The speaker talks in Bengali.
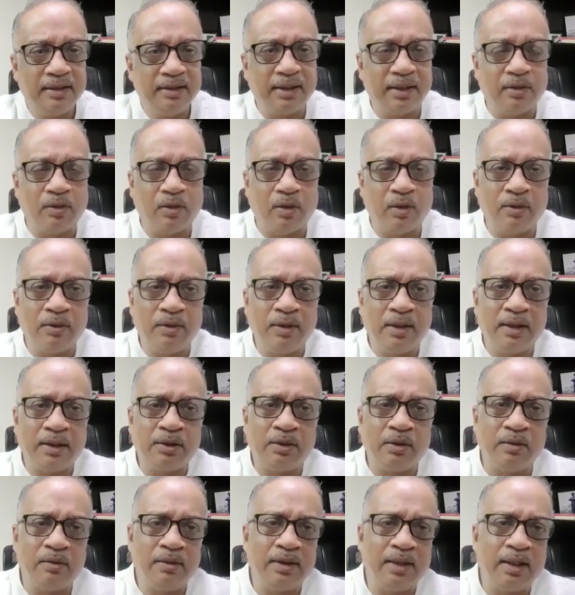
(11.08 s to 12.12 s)
যে করোনার
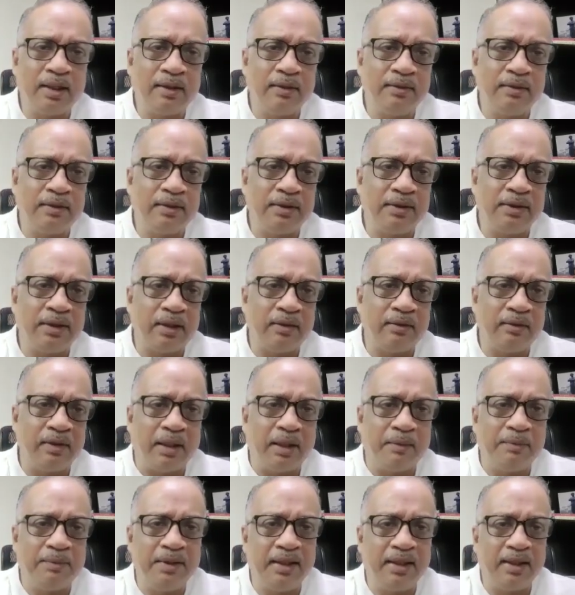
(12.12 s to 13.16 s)
সংখ্যাগুলো যেন
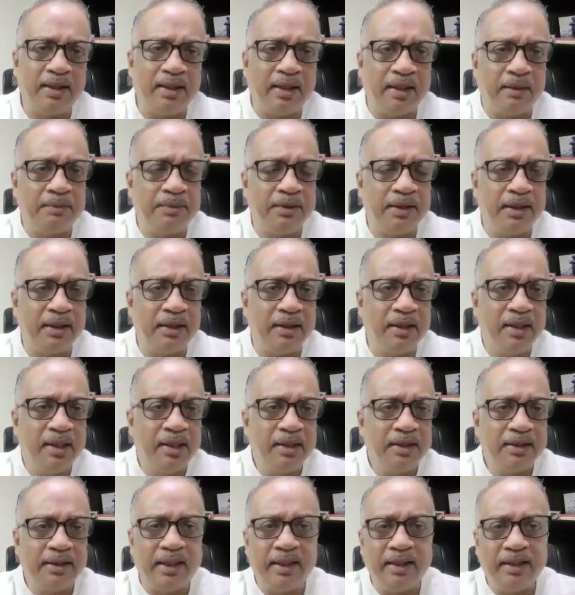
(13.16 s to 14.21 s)
লাফিয়ে লাফিয়ে
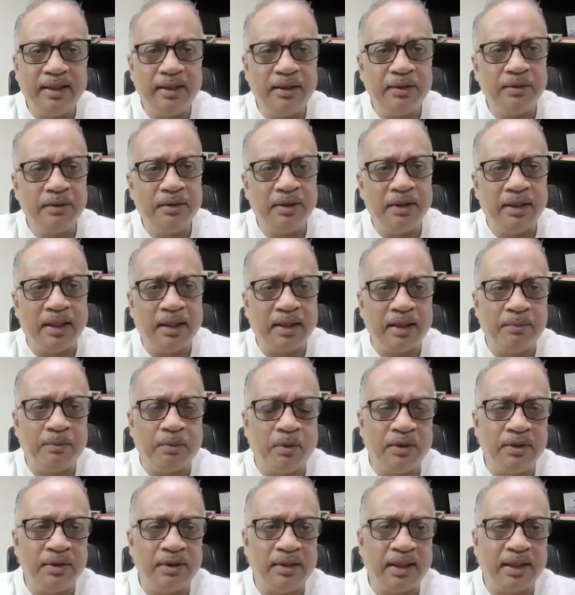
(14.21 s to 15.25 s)
সেই কিছুদিন আগে
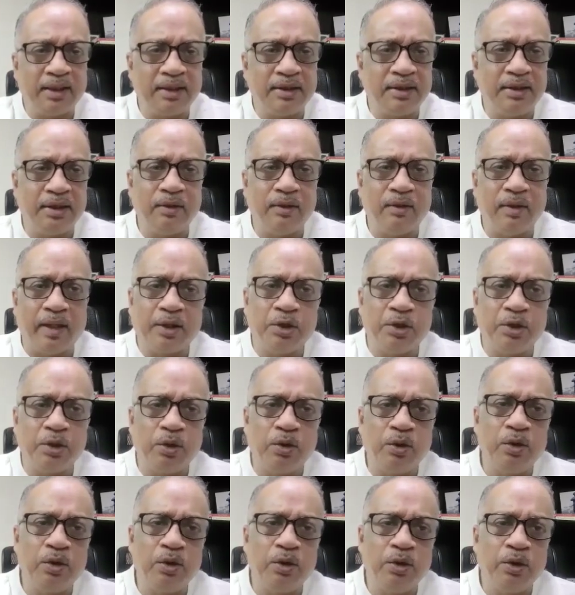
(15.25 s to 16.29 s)
পঞ্চাশ ছিল একশো
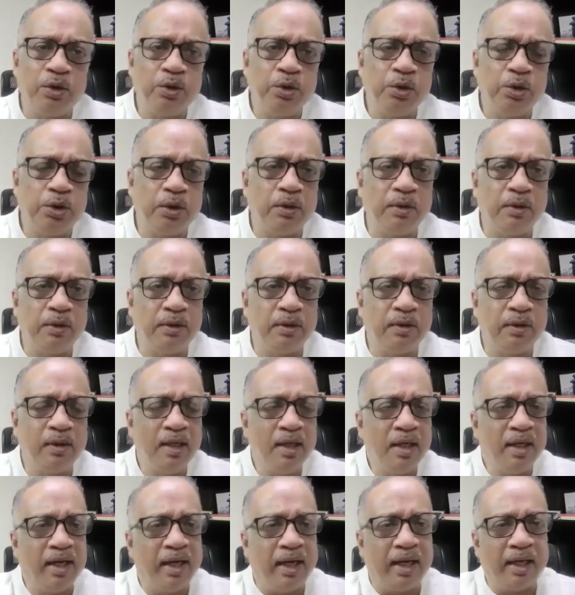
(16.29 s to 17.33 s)
হলো দুশো হলো
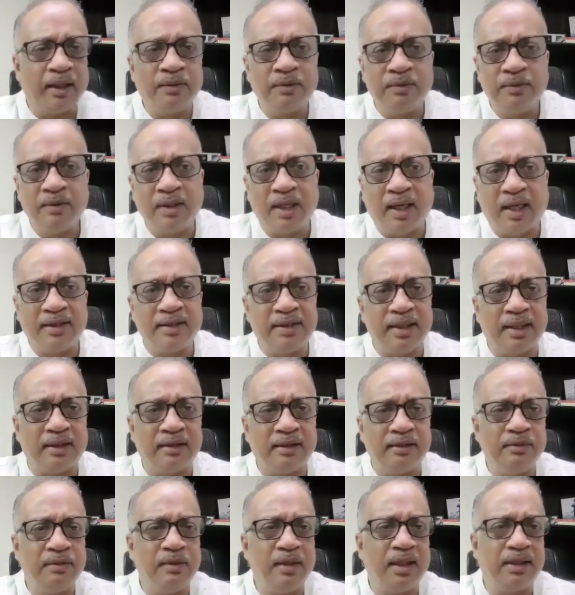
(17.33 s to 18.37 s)
এখন হাজার
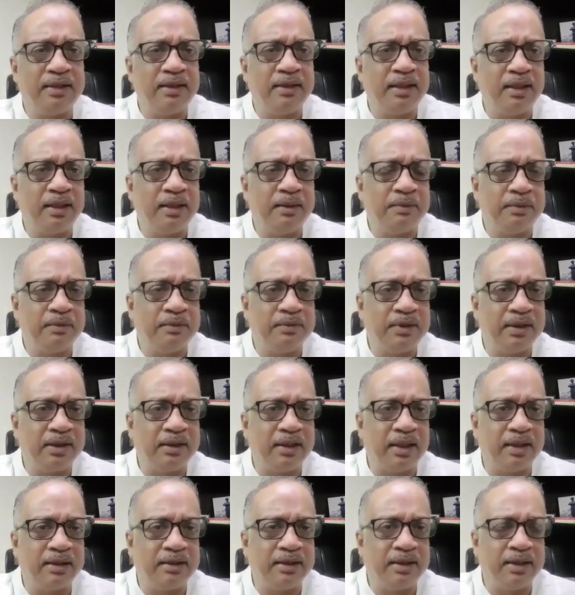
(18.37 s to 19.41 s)
দু হাজারে পৌঁছে
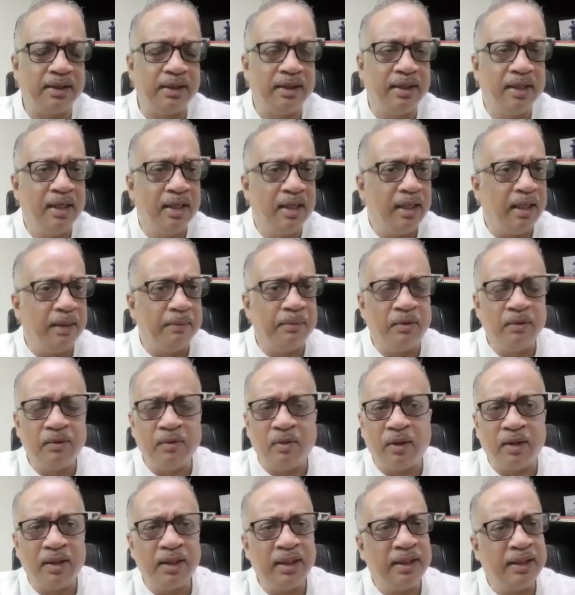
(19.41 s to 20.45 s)
যাচ্ছে এবং
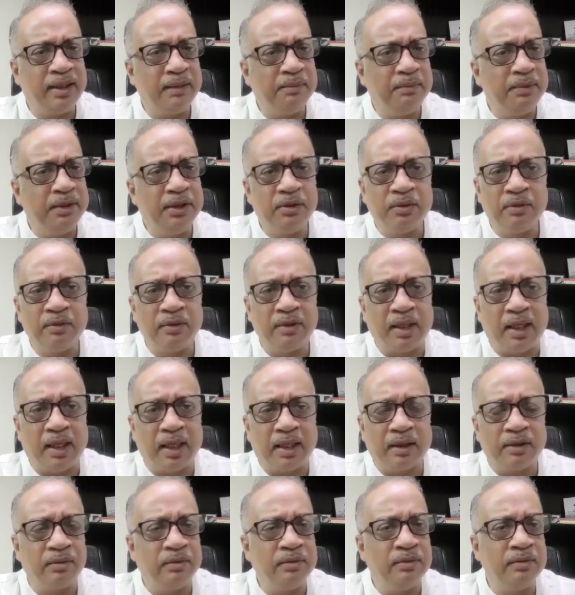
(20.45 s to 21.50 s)
অনেকে ভীষণ
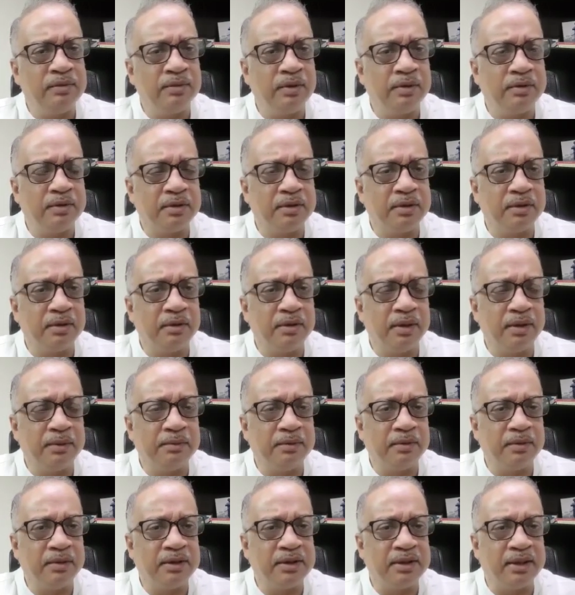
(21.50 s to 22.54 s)
আতঙ্কগ্রস্ত হয়ে
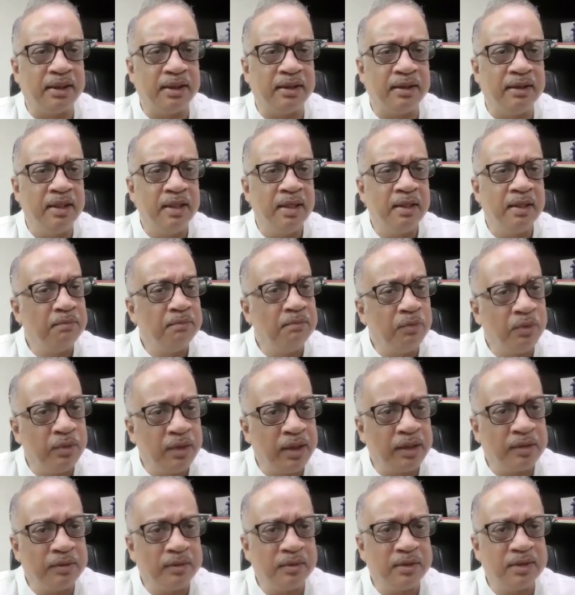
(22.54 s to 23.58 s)
পড়ছেন
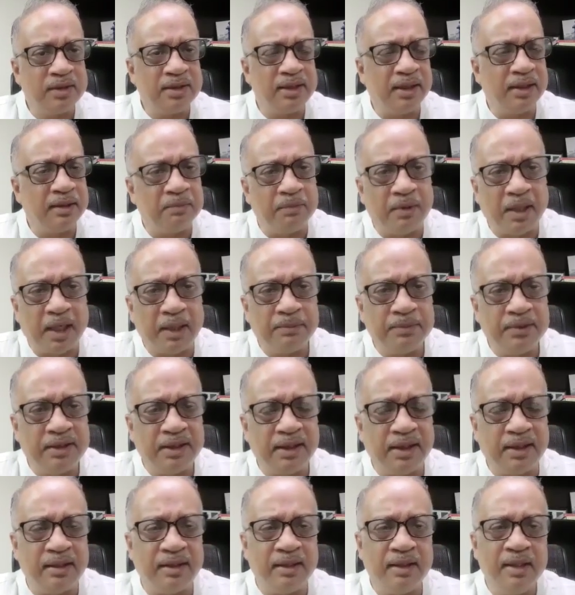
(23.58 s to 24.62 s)
মনে করছেন
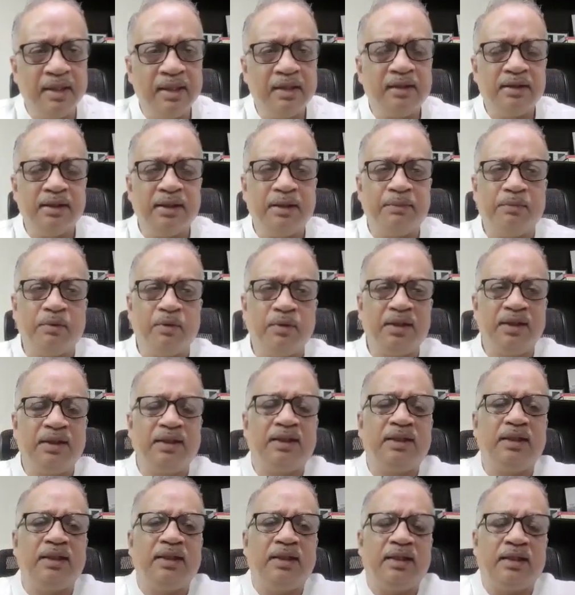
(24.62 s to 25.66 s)
ভাবছেন যে
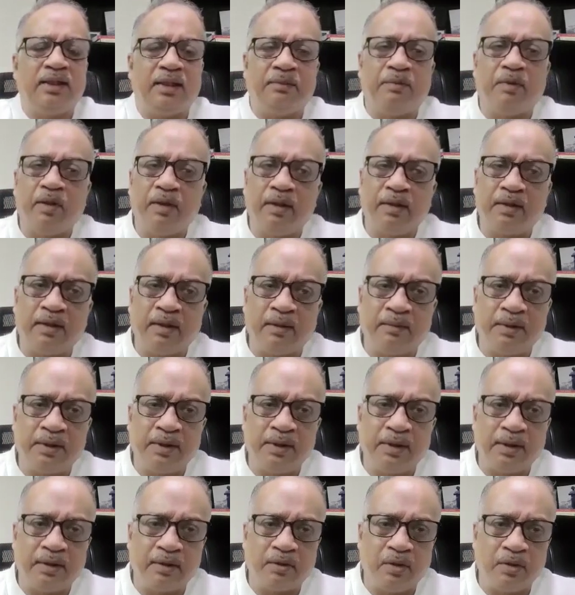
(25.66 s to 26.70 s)
পরিস্থিতিটা হয়তো
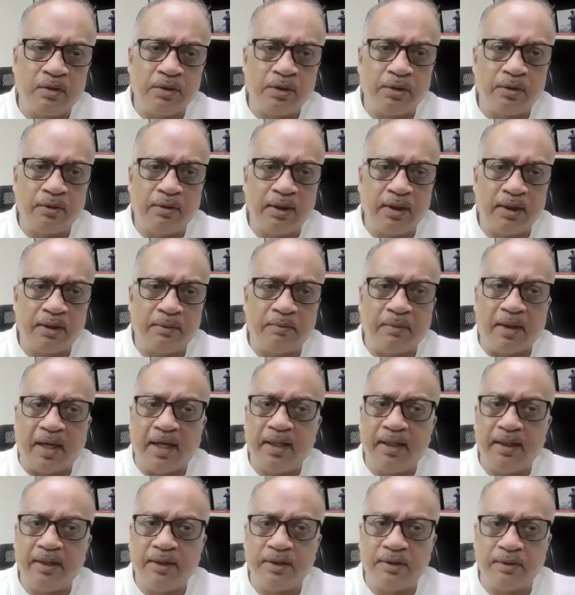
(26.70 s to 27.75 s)
আমাদের কন্ট্রোলের
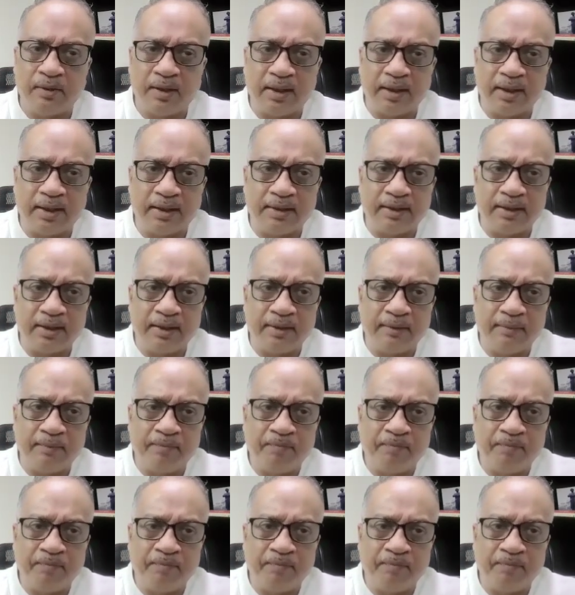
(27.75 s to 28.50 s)
বাইরে চলে গেছে